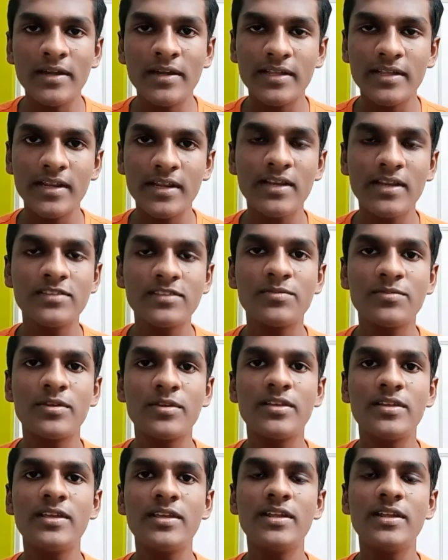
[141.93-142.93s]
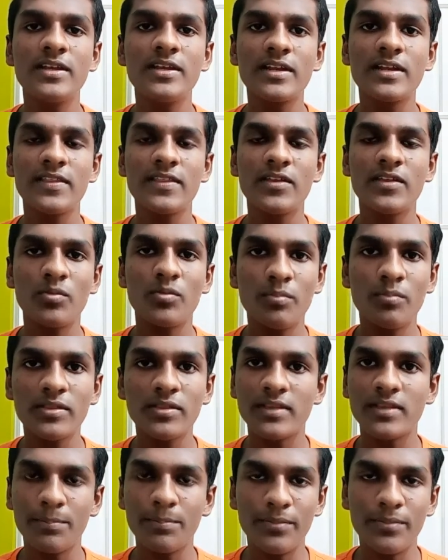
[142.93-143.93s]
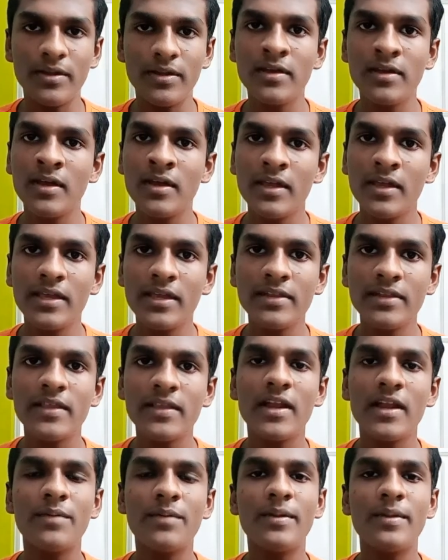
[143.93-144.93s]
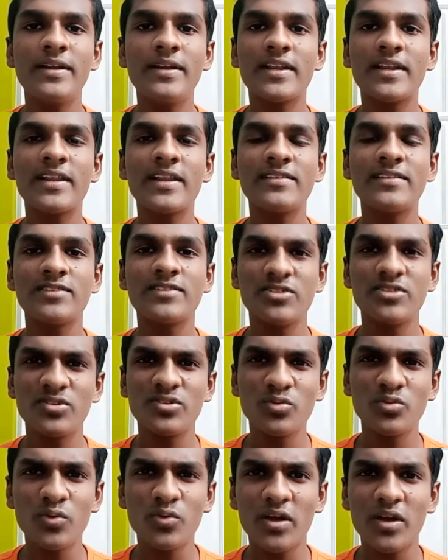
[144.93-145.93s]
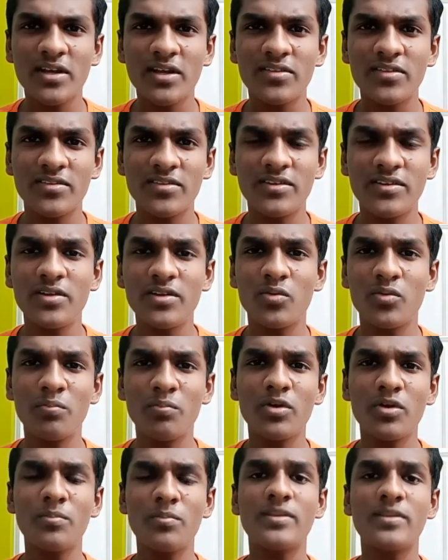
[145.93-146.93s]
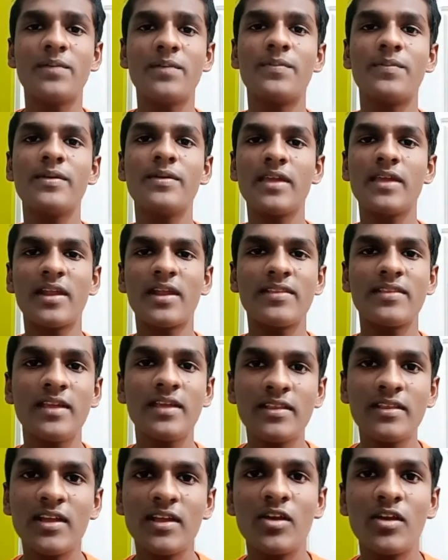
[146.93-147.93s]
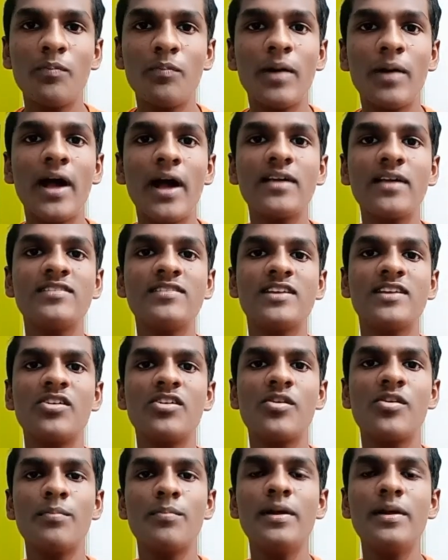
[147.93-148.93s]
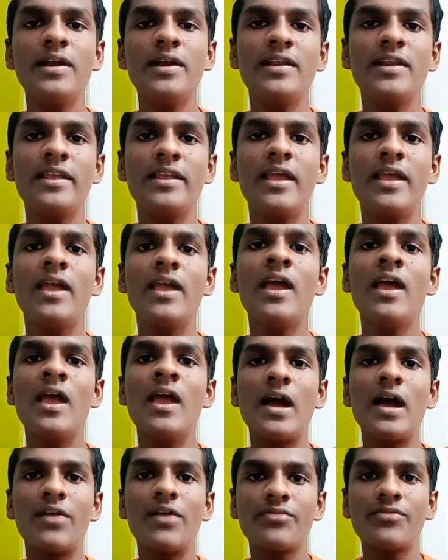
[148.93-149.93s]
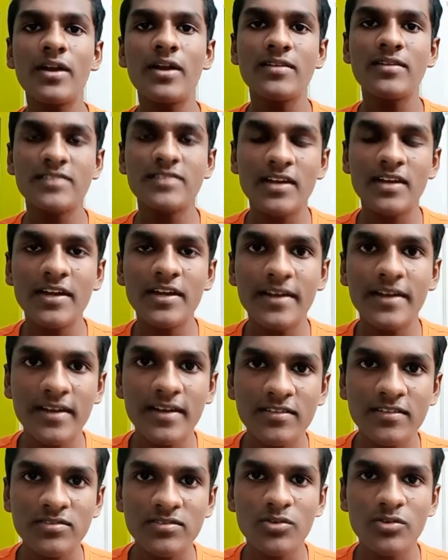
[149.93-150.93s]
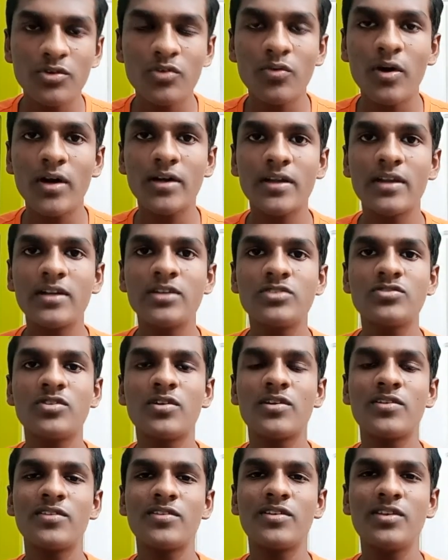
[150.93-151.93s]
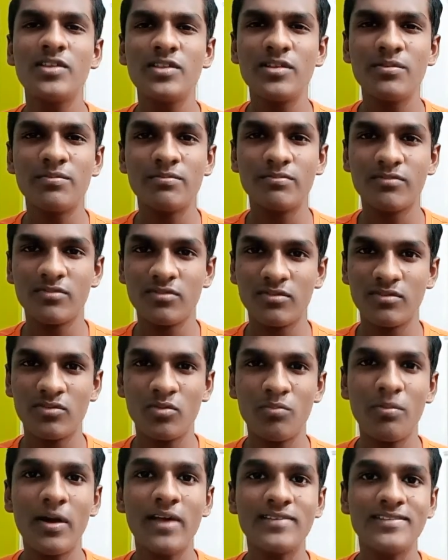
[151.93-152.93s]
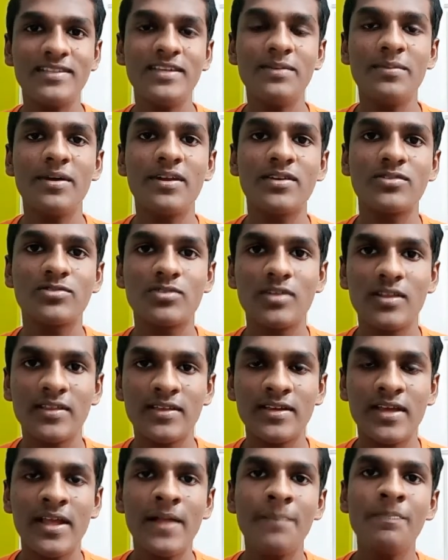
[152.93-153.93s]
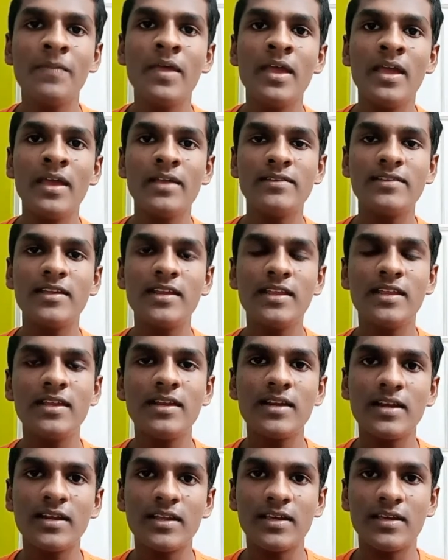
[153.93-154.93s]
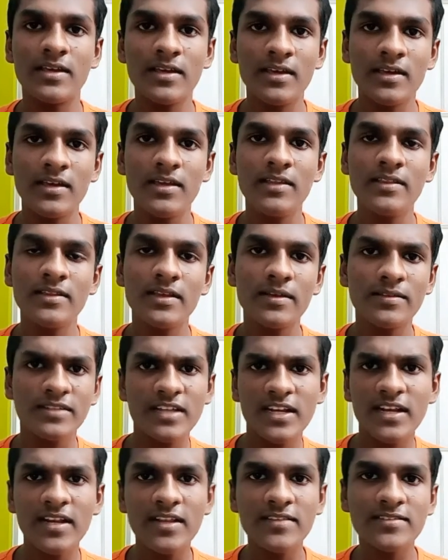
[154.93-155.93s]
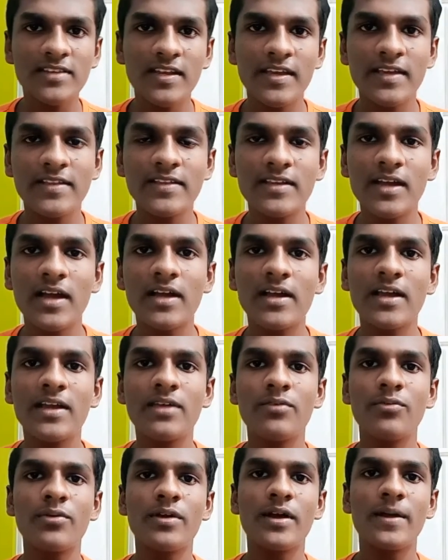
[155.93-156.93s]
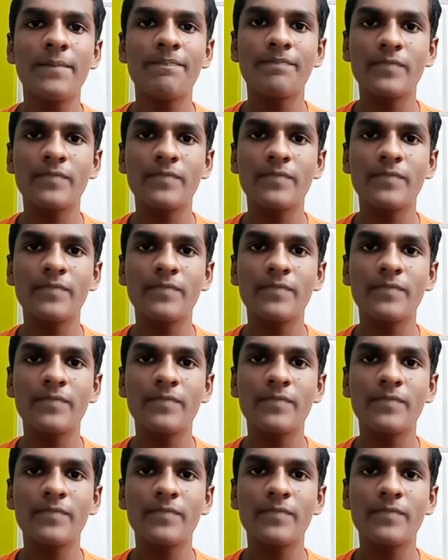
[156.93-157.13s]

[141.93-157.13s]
டெரரிசம் வந்துட்டு இருக்கிறதே ரொம்ப தப்பு இருந்தாலுமே டெரரிஸ்ட்டை வந்துட்டு உருவாக்குறது வந்துட்டு ரொம்ப ரொம்ப தப்பு இருந்தாலும் பாகிஸ்தானோட மிலிட்ரியே ஆப்கானிஸ்தானில் டெரரிஸ்ட் உருவாக்குறாங்கன்னு சொல்கிறது வந்துட்டு இது ரொம்ப அசிங்கமாக இருக்கும் சொல்லதுக்கு சரி இருக்கட்டு இந்த டெரரிஸ்ட்லாம் எதுக்காக இவங்க